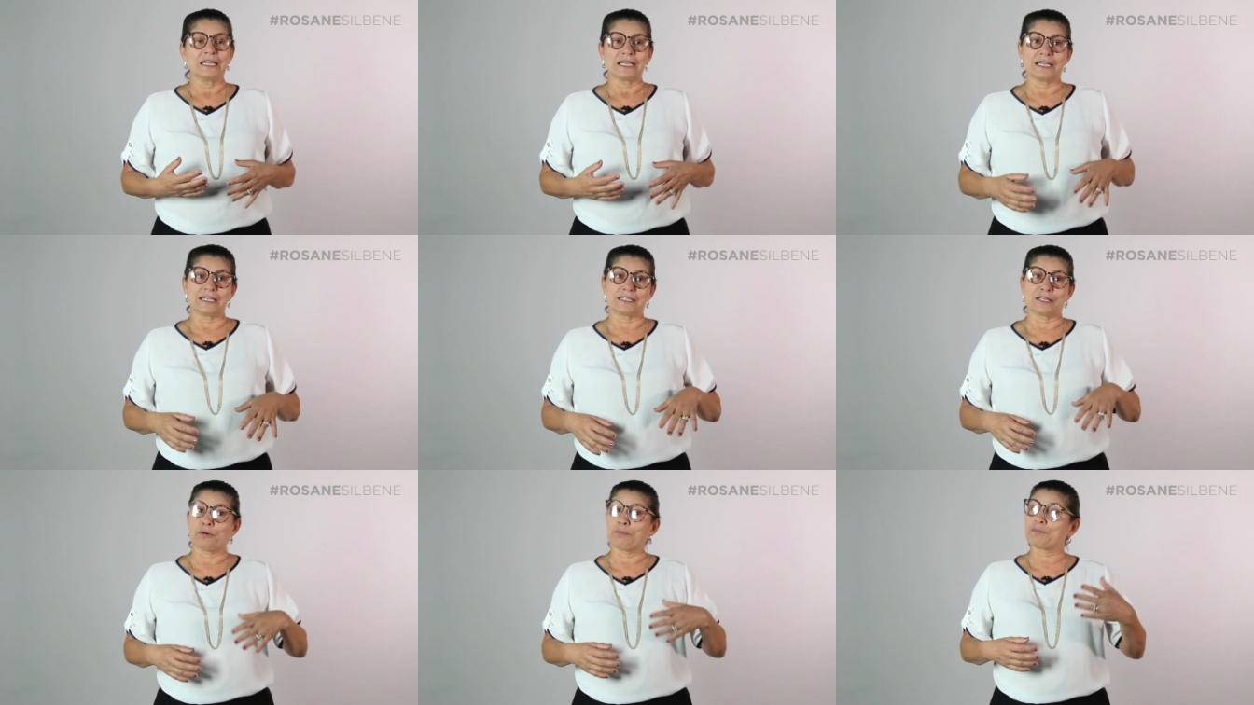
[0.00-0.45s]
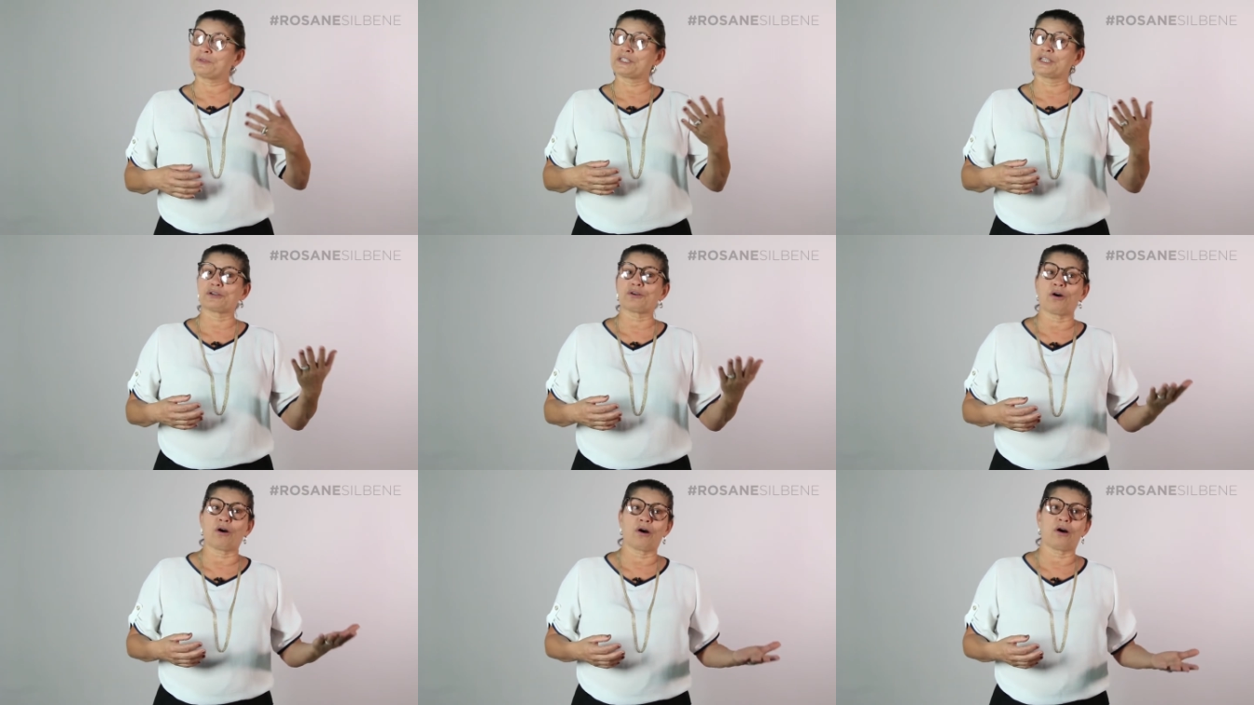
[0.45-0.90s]
que são
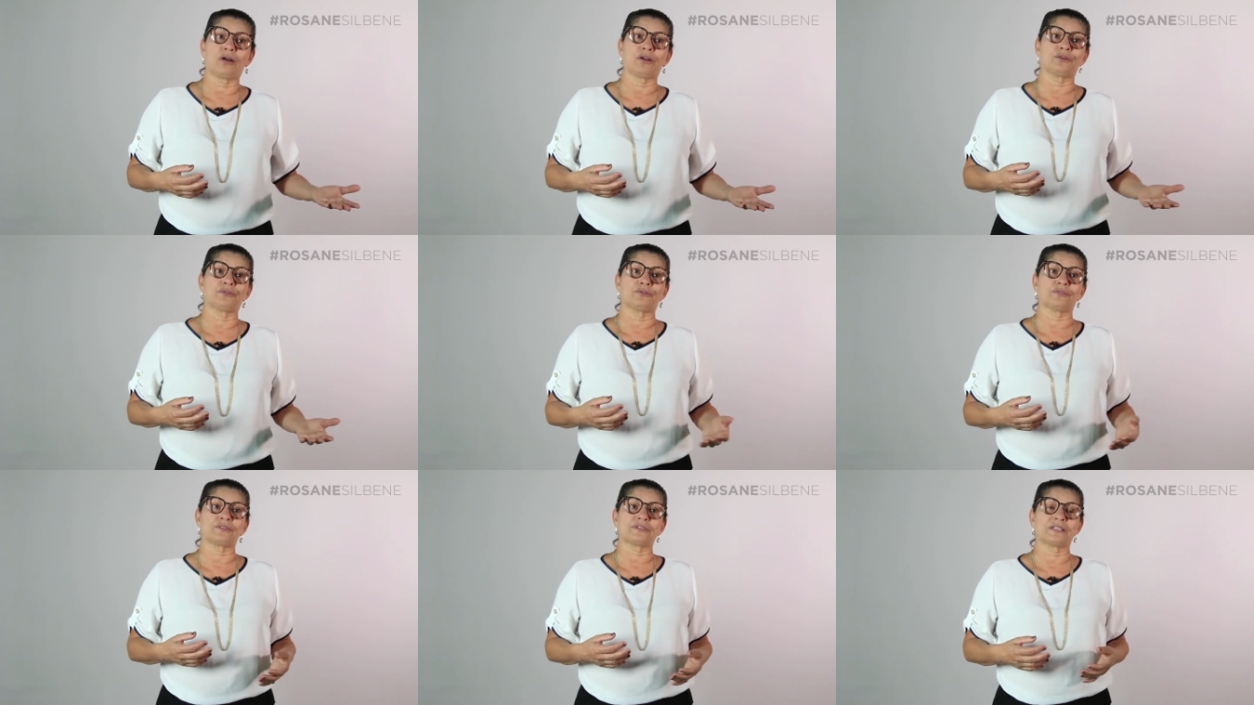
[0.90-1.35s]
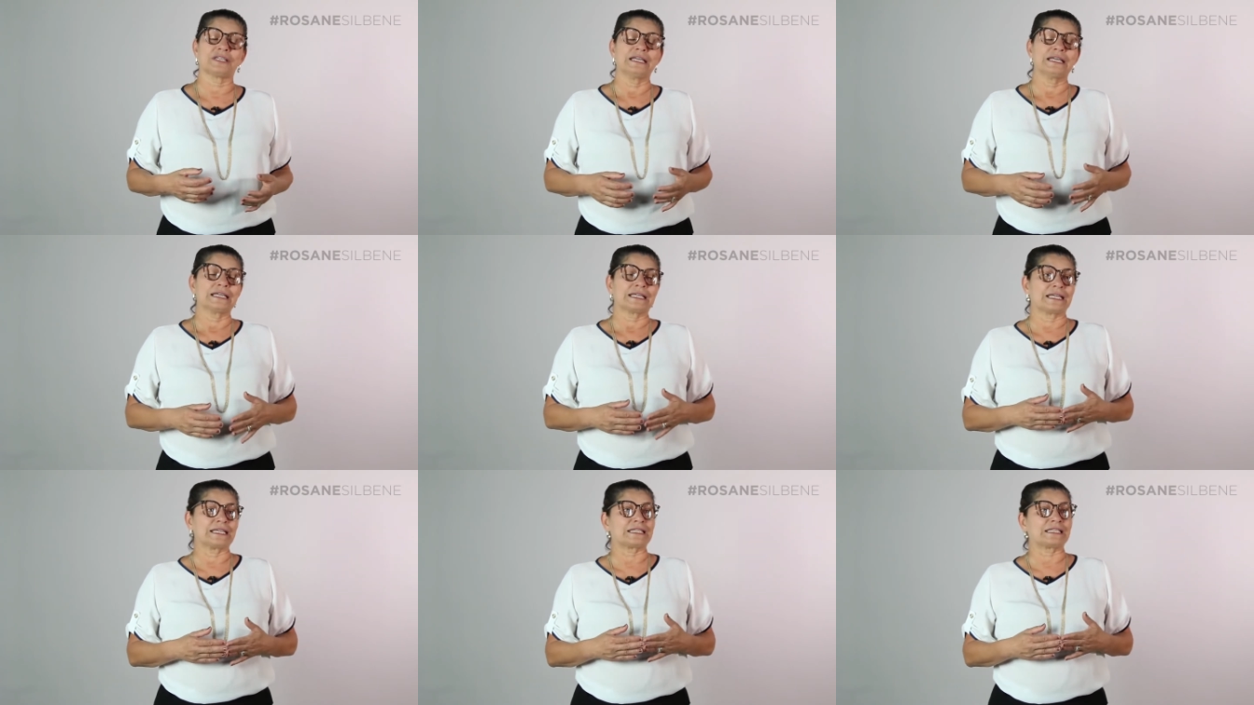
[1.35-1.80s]
psicólogos,
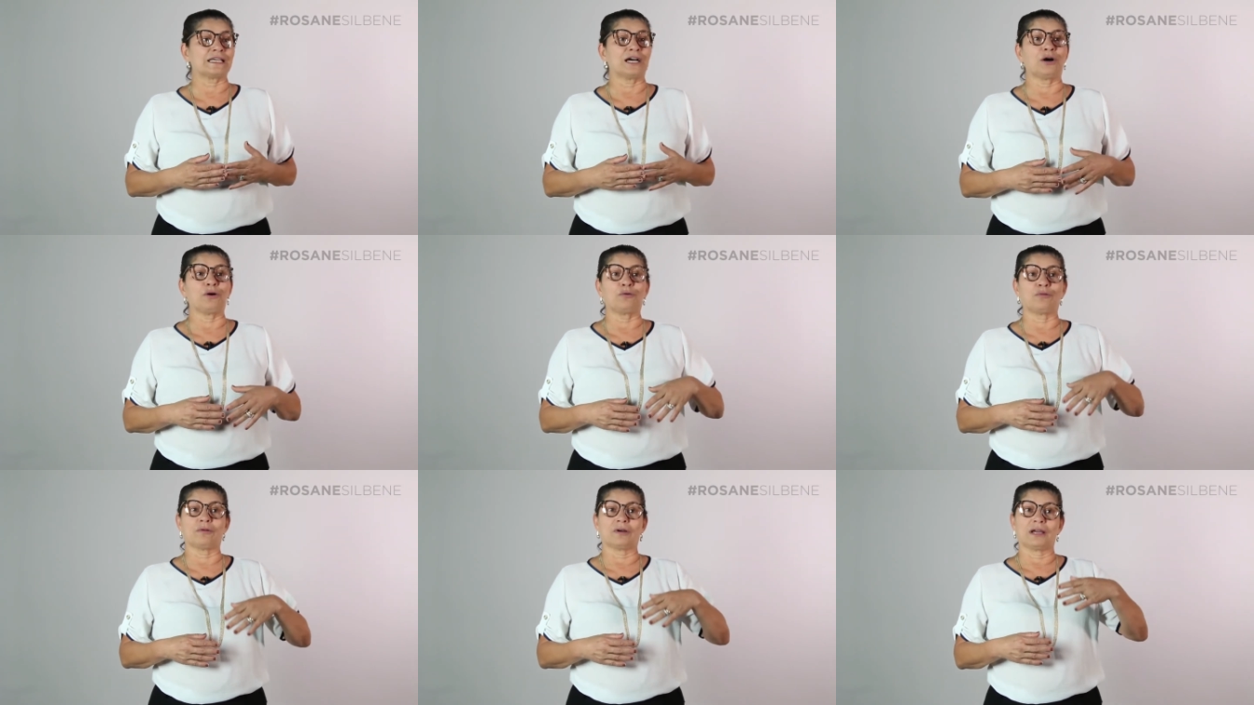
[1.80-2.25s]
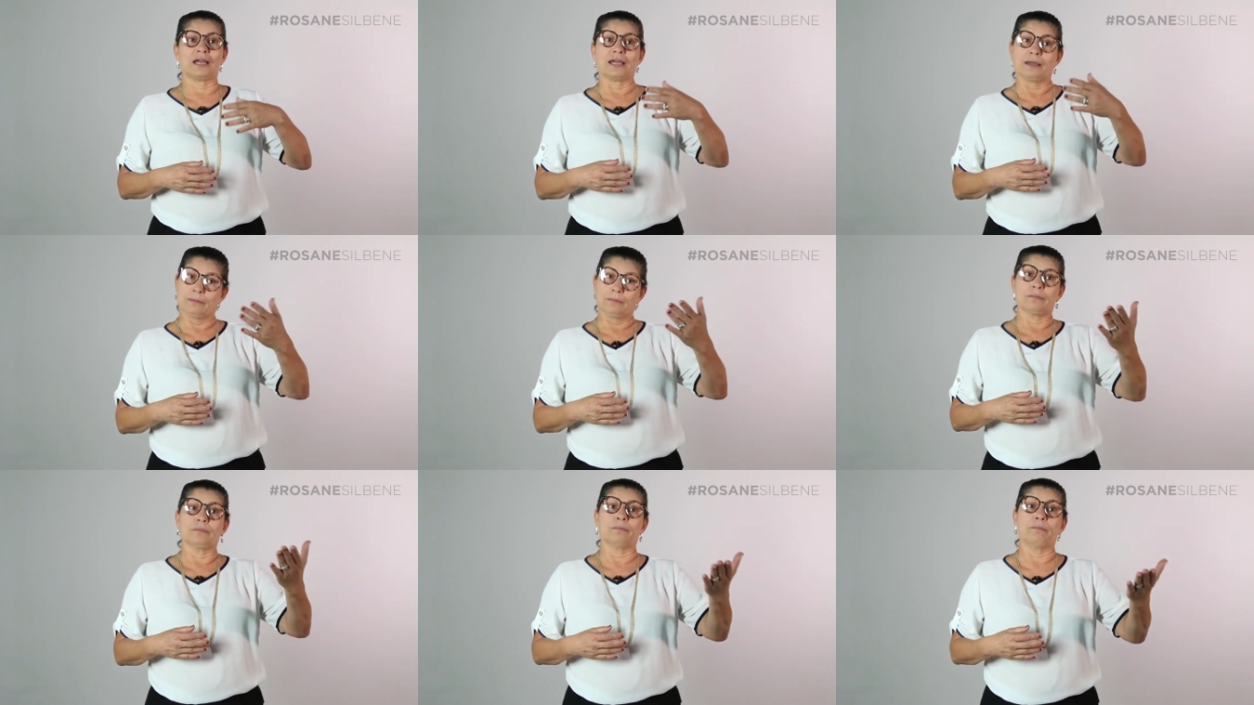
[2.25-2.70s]
que são
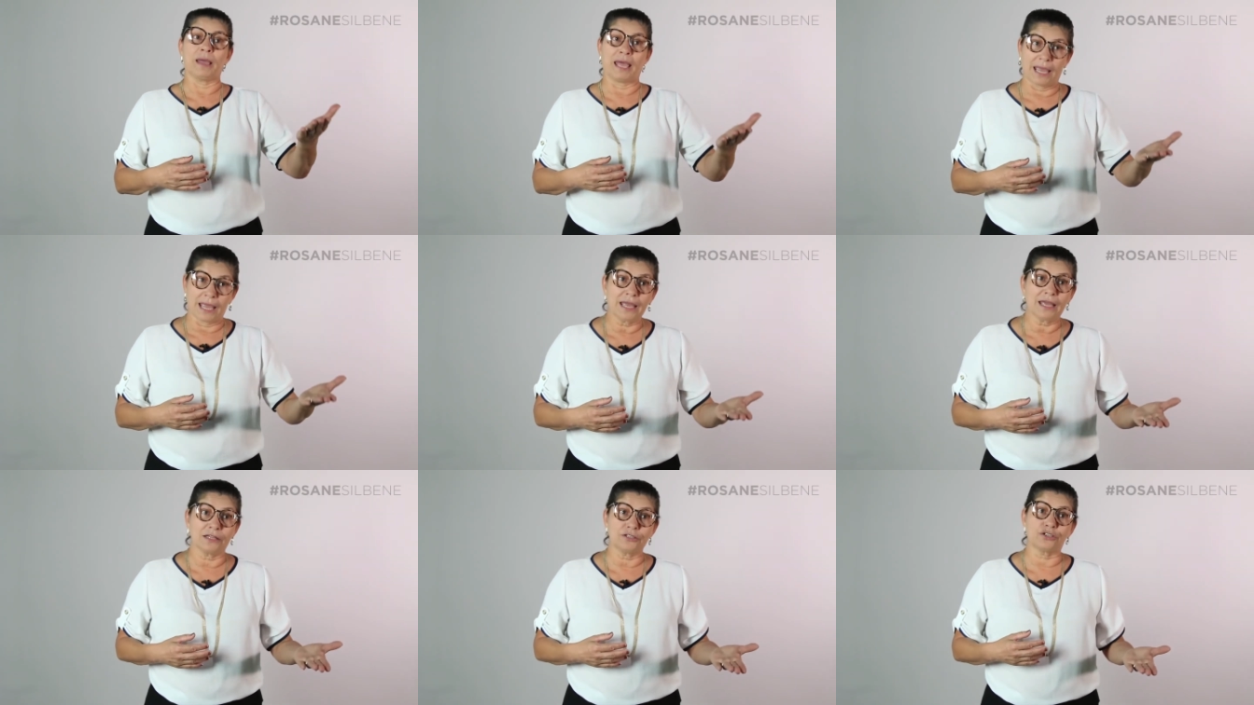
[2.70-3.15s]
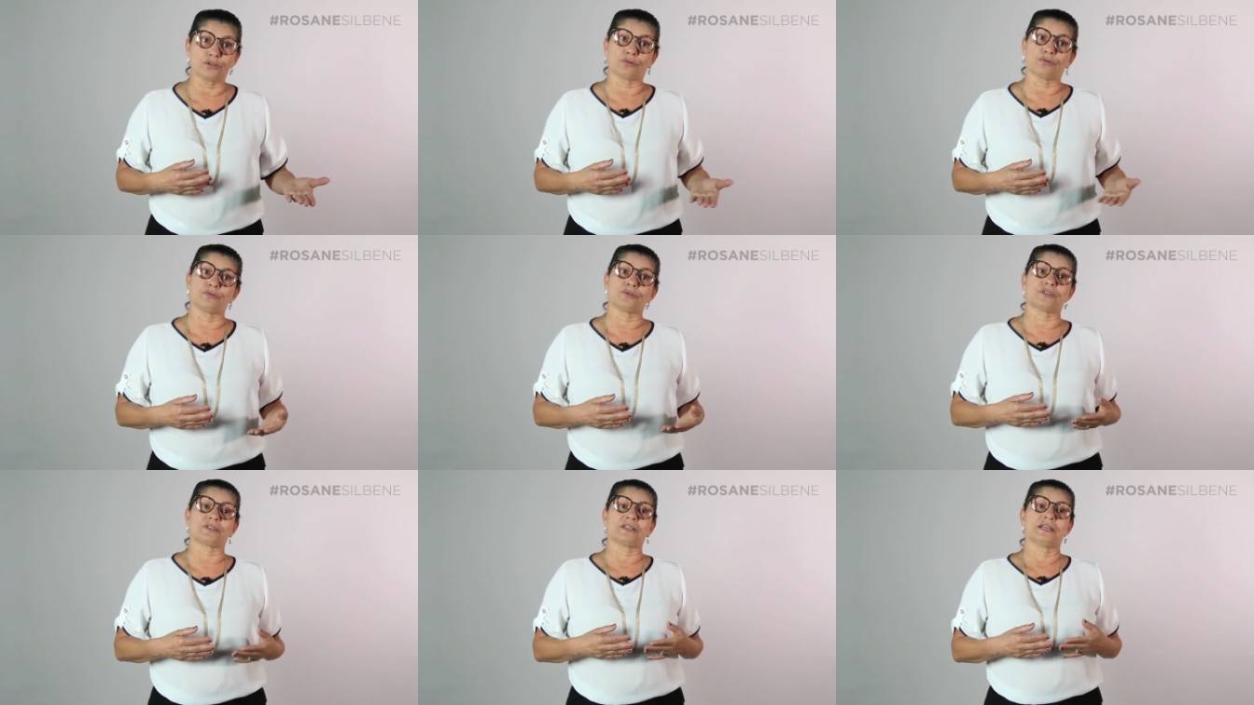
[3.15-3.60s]
é,
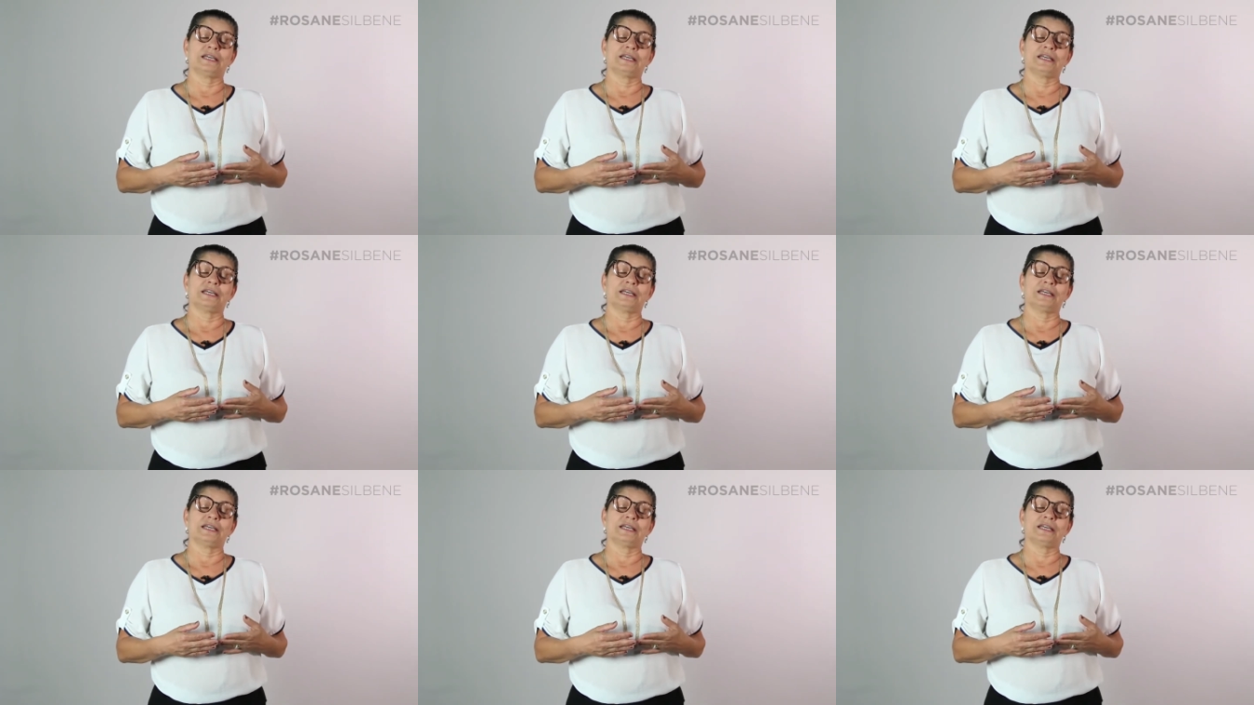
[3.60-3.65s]
médicos.